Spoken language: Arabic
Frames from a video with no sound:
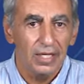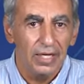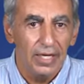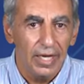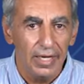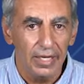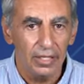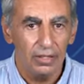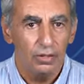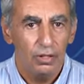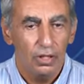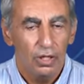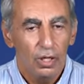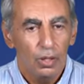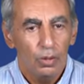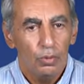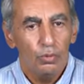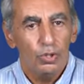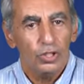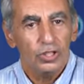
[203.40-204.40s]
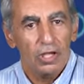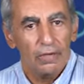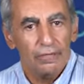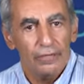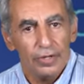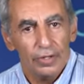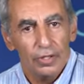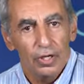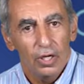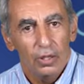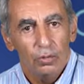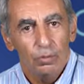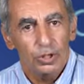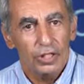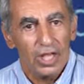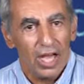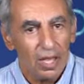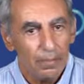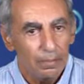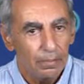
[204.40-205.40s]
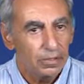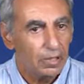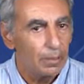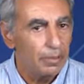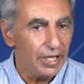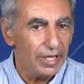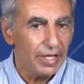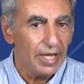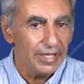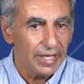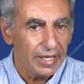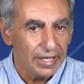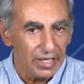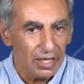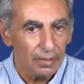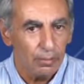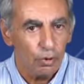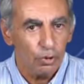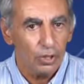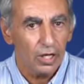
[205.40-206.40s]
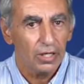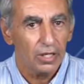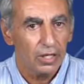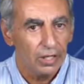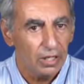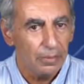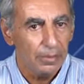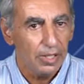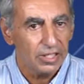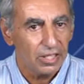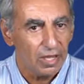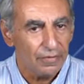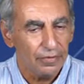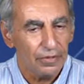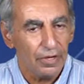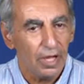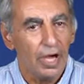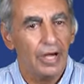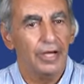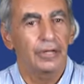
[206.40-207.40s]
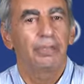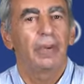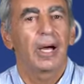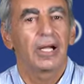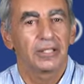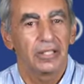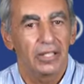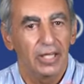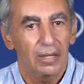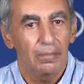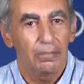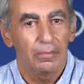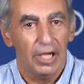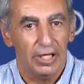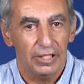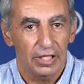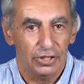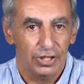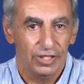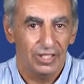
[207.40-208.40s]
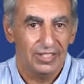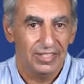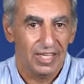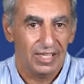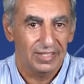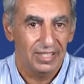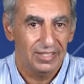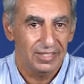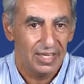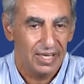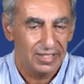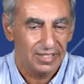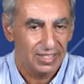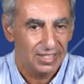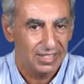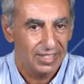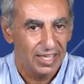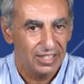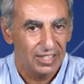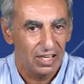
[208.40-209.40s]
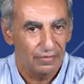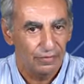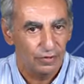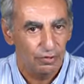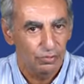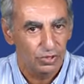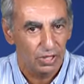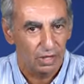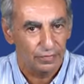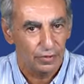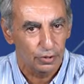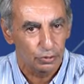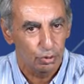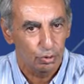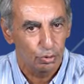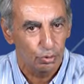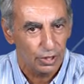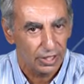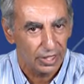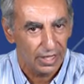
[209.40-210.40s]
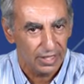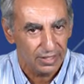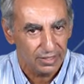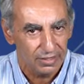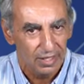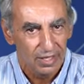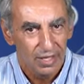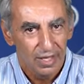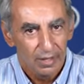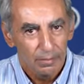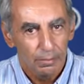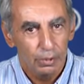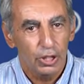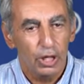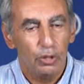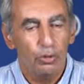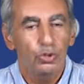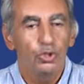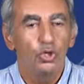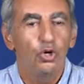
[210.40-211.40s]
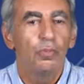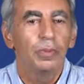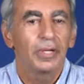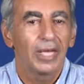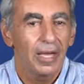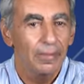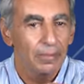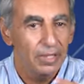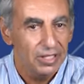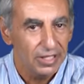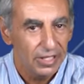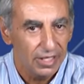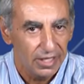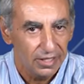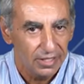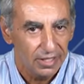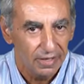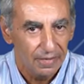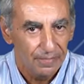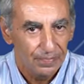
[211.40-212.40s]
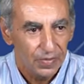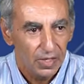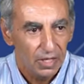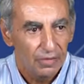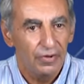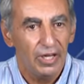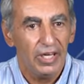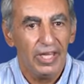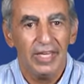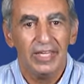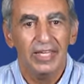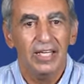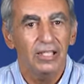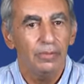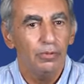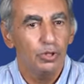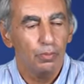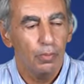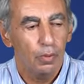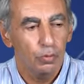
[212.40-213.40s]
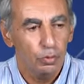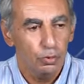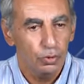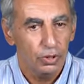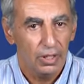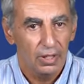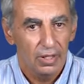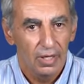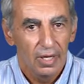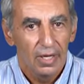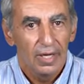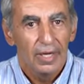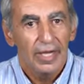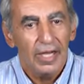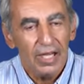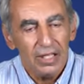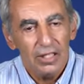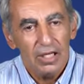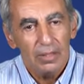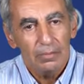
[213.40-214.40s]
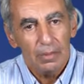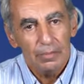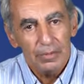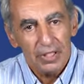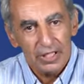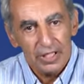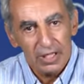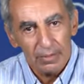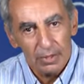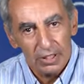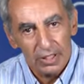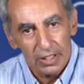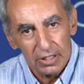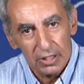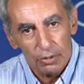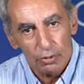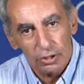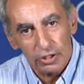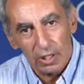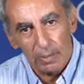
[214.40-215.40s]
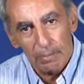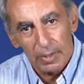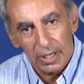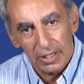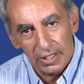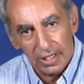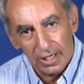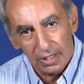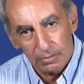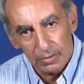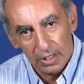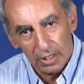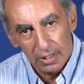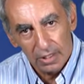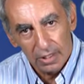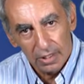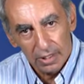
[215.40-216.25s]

اجهاد وسفر وتعب طب احنا انا هنا بقول لك اللي بيسافر اربع ايام يعني عشان الساعتين ثلاثه الزياده اللي فيهم سفر دول واجهاد بتاخد يوم كامل زياده فالحجه دي مش موجوده احنا لما بنيجي نعمل كده واطبق الكلام ده